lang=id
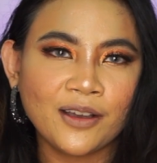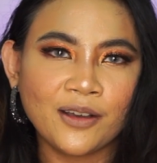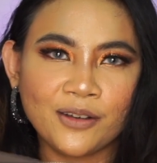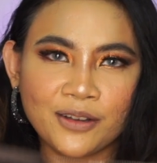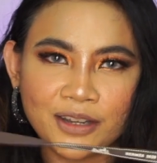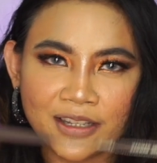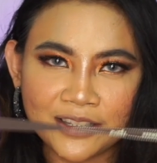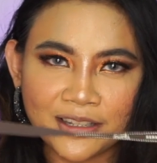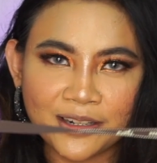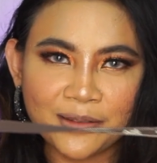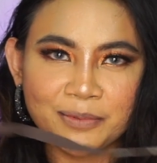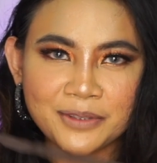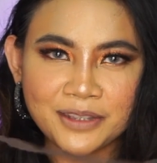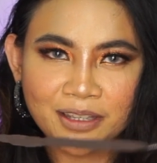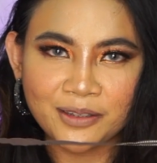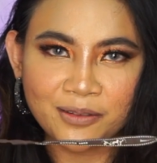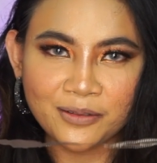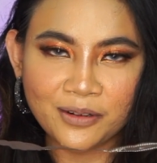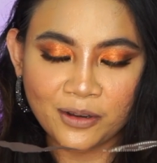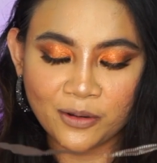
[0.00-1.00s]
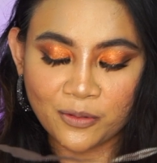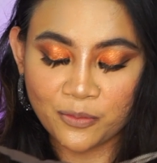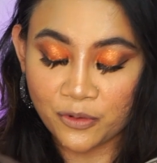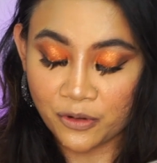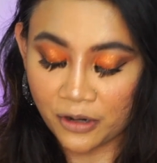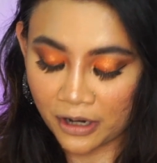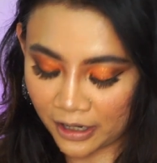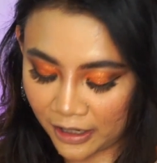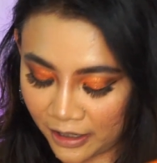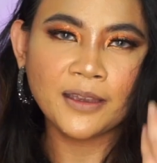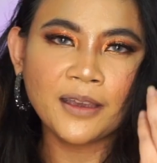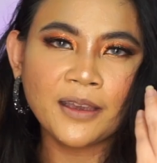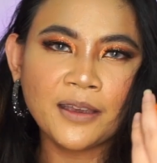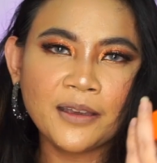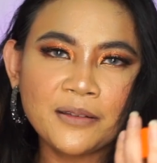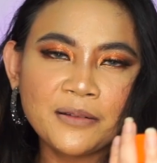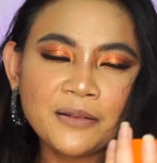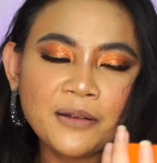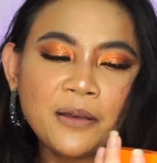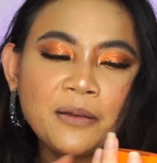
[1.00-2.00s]
Oke, jadi pitanya udah aku buka.
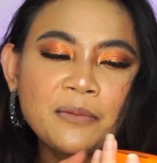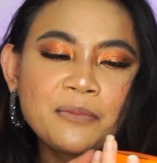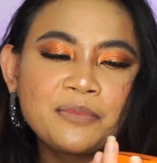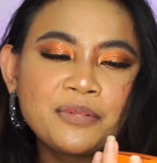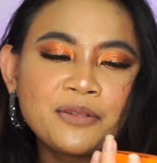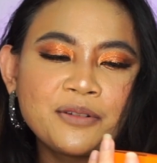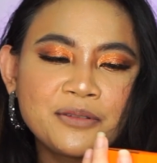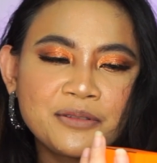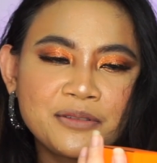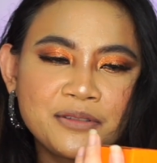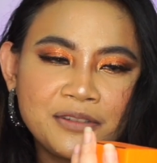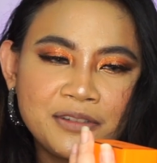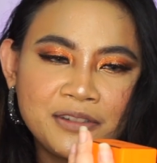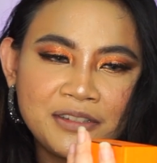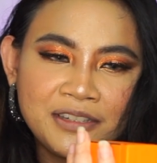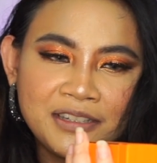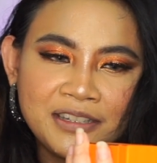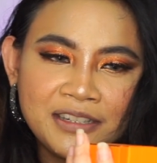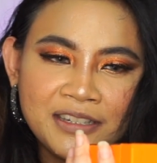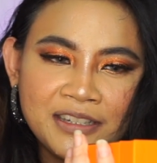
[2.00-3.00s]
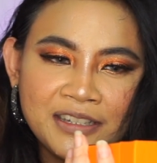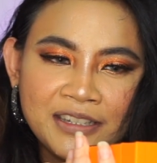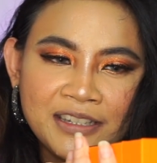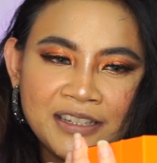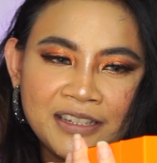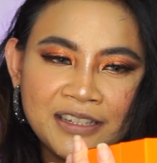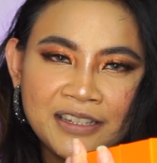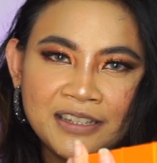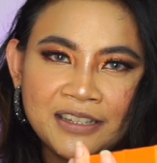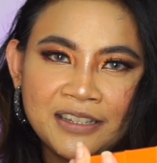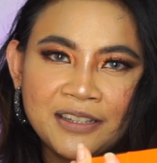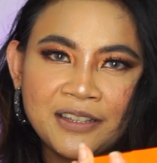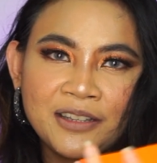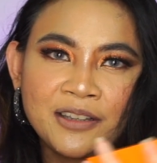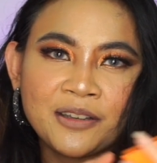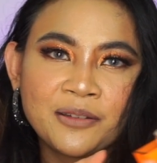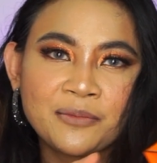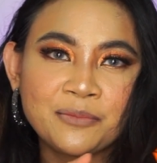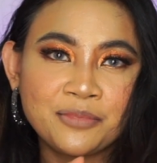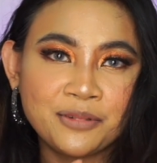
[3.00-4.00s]
And push.
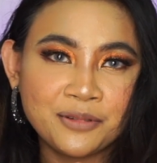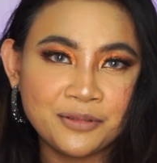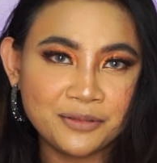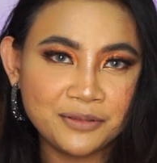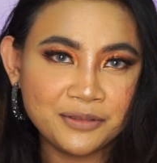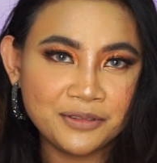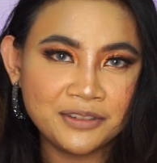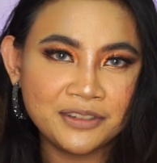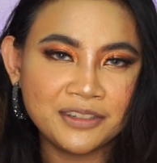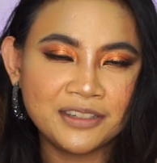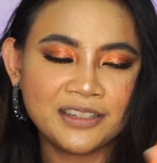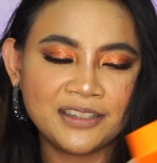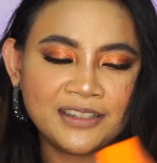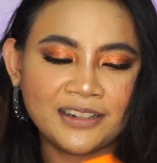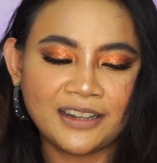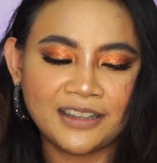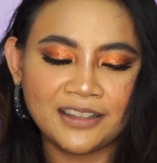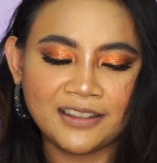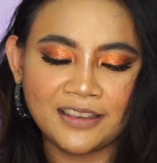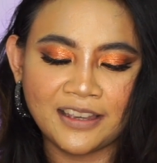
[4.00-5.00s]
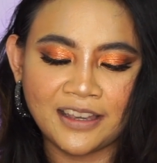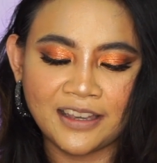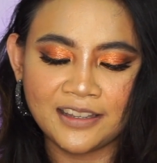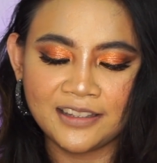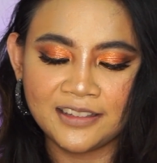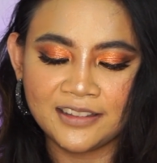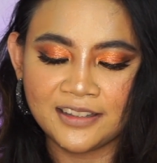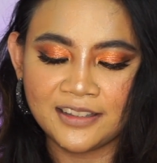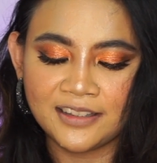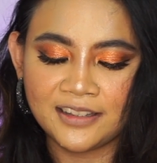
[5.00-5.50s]
Push, like that.